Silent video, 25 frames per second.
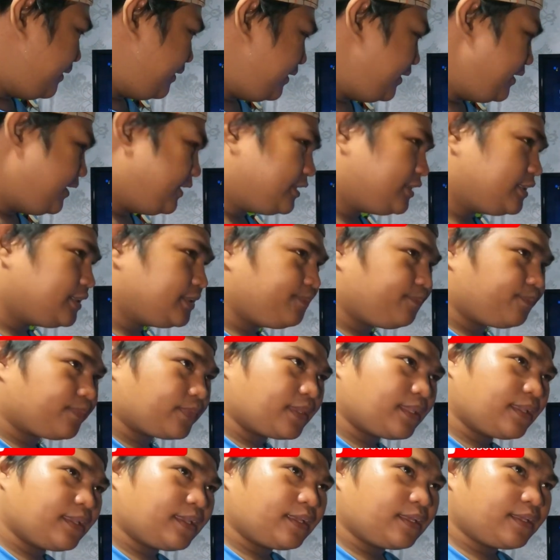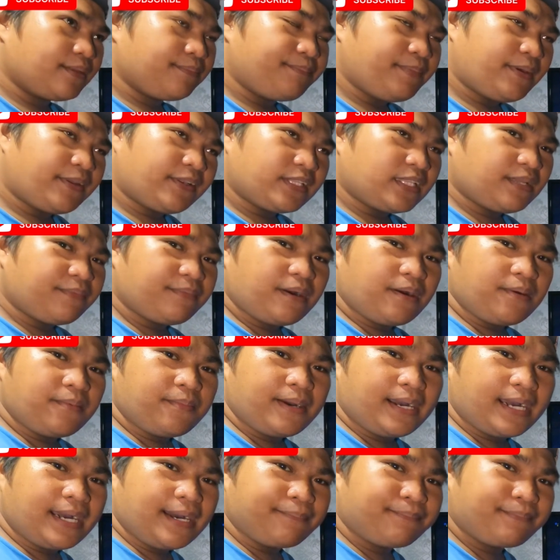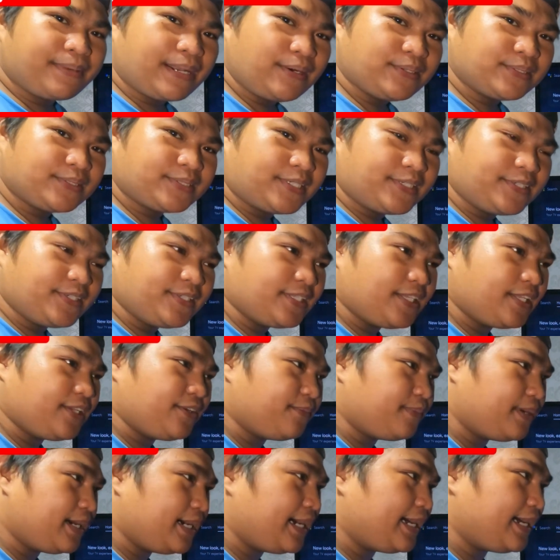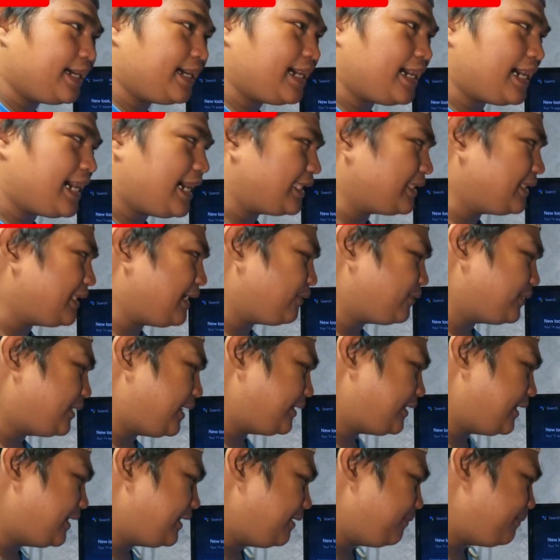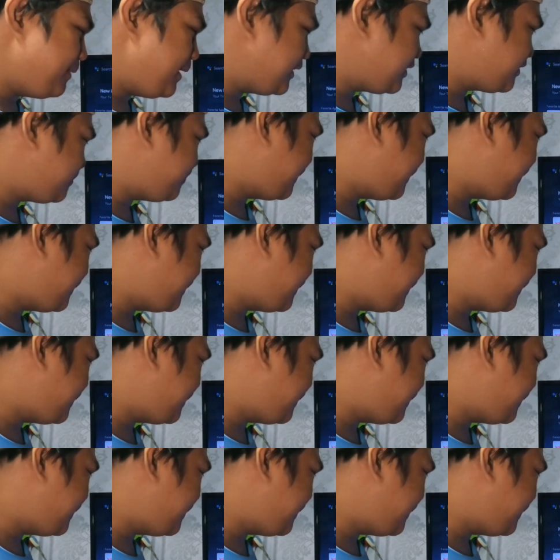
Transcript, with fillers: is meron na mga, mga browser yun eh, yung mga kahit na outdated na mga